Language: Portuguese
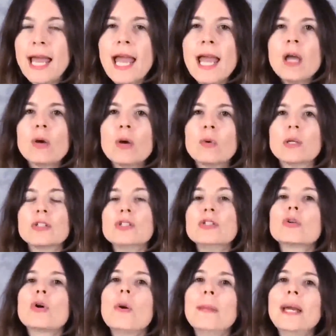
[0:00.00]
né? Quando a
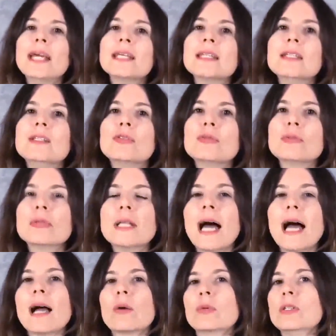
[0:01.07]
gente começa a
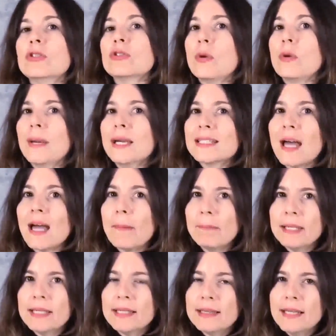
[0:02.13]
estudar, quando a gente começa a
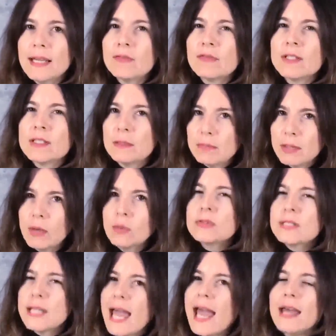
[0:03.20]
aprender a fazer
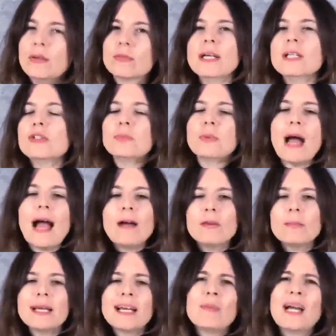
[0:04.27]
pão, sério, não é tipo, ah,
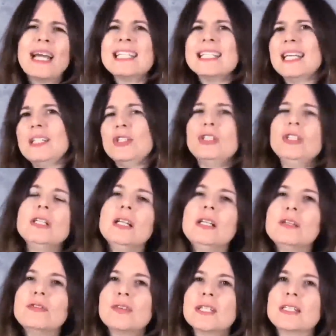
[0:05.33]
vou pegar uma
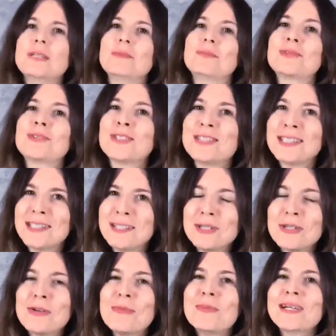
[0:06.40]
receitinha ali e fazer. Porque se você
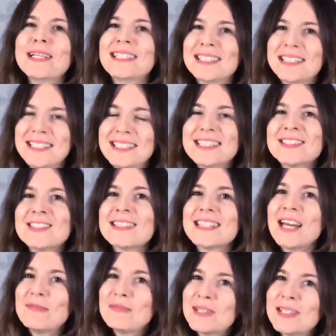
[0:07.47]
está me acompanhando aqui, você já
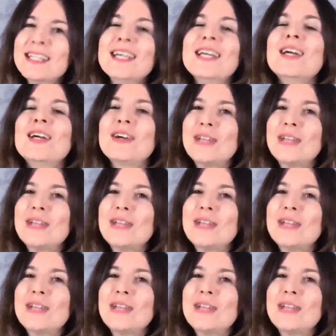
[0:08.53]
sabe que